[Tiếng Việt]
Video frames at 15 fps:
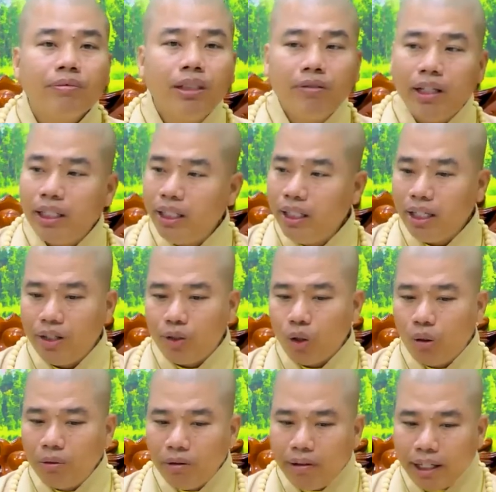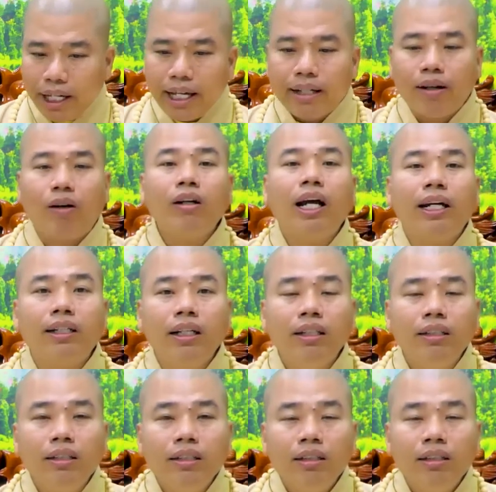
quý vị đi về chùa mình vị nghe rõ ràng đi